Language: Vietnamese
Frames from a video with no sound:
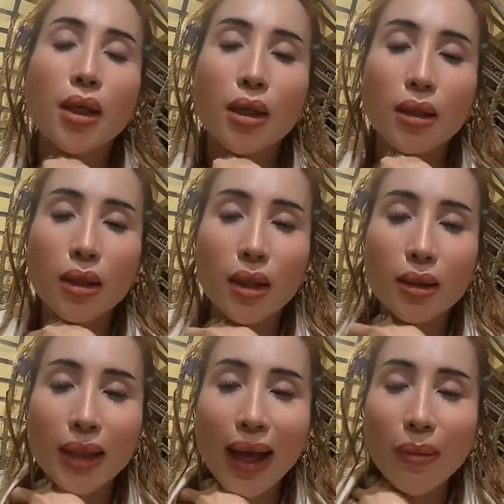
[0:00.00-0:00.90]
lên
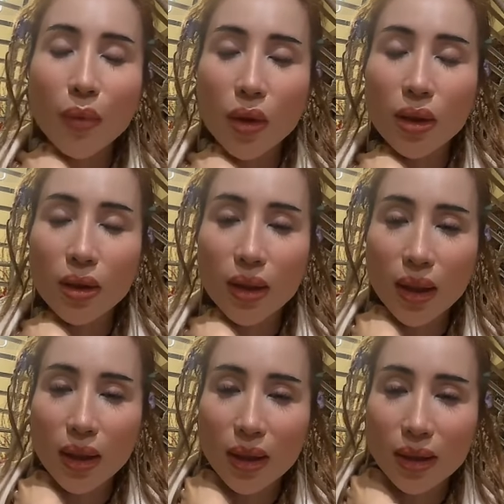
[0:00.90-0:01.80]
lên tám mọi
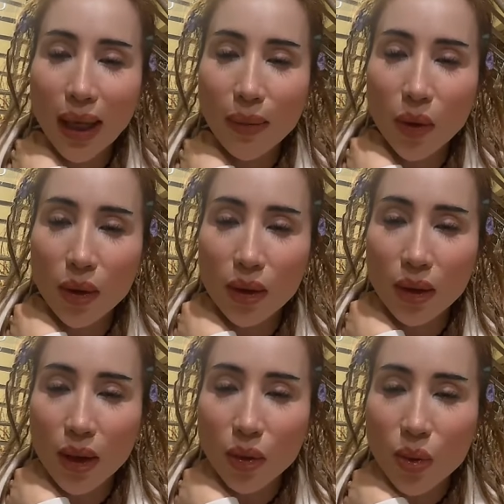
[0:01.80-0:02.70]
người lên tám mọi
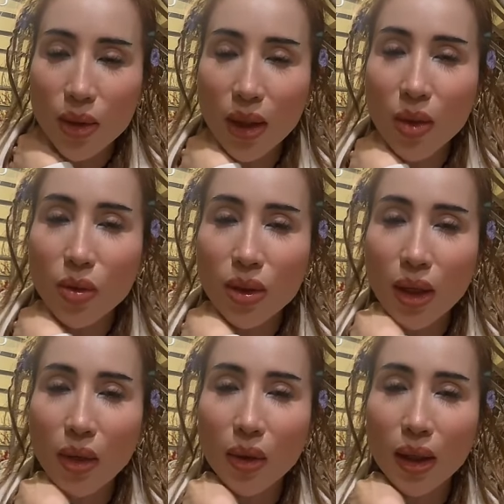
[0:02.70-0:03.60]
người có chút xíu
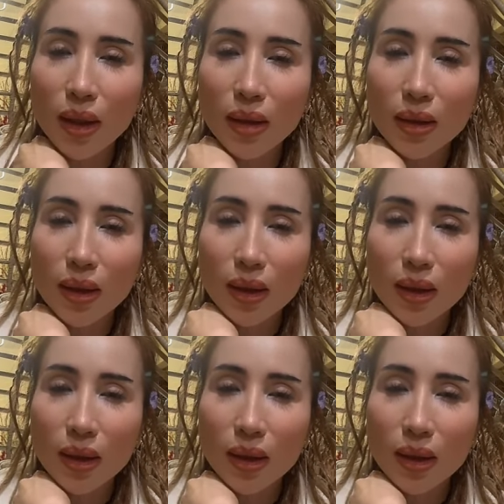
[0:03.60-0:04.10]
xíu à